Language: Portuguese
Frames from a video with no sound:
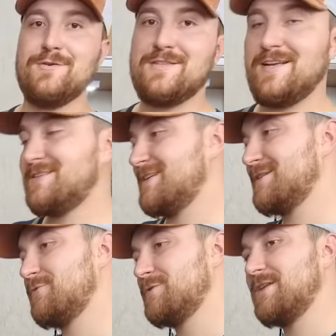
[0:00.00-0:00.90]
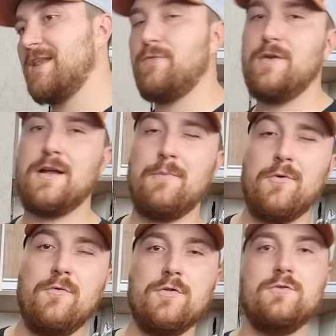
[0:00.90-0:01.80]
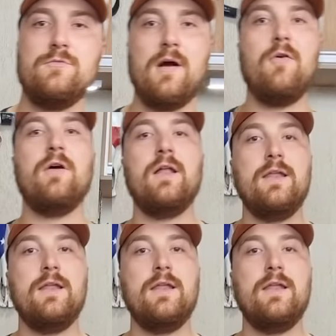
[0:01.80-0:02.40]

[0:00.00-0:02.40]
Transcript: vocês que essa costela ia ficar por volta de uma hora